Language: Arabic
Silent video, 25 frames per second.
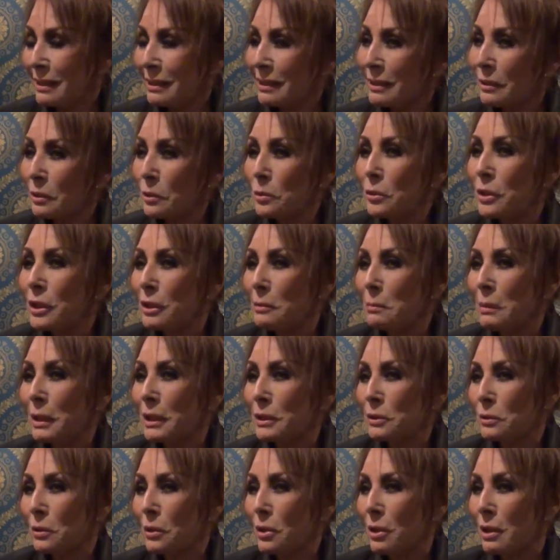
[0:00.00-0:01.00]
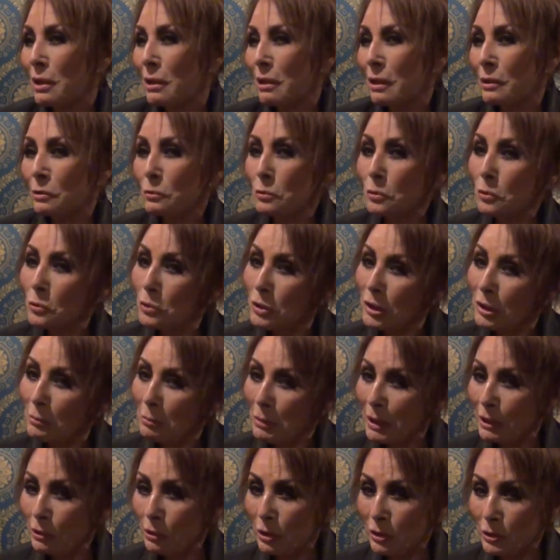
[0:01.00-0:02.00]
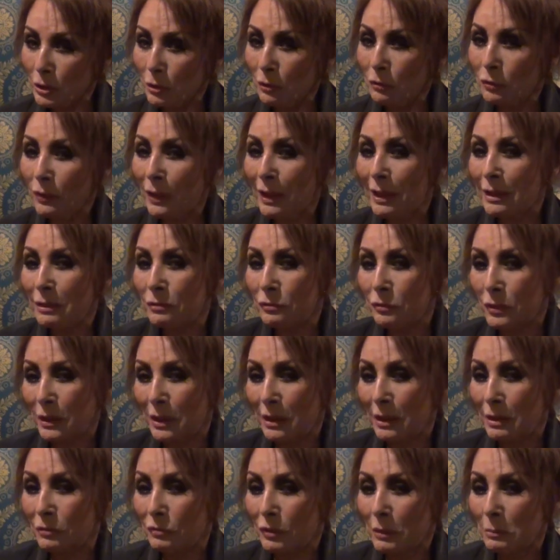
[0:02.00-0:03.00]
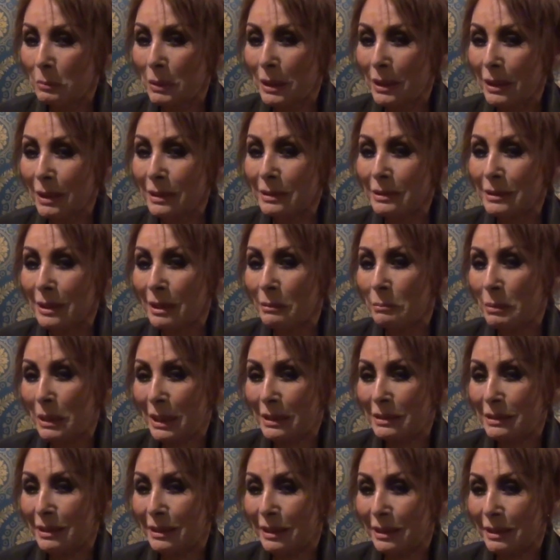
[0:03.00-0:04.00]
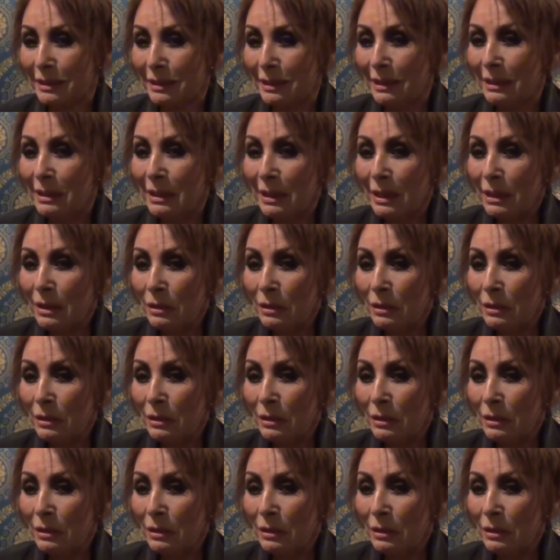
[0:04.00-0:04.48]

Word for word: لكل ما يقال وكل ما يفعل في في بلدنا بعد كده